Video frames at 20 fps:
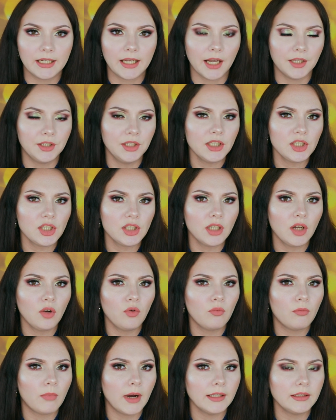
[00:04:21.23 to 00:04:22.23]
Конечно,
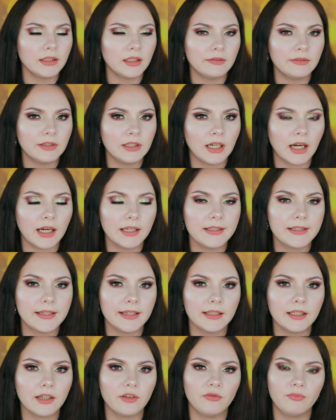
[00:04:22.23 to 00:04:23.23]
у матовых
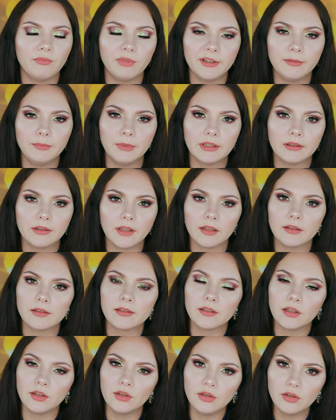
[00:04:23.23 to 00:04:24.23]
оттенков пигментация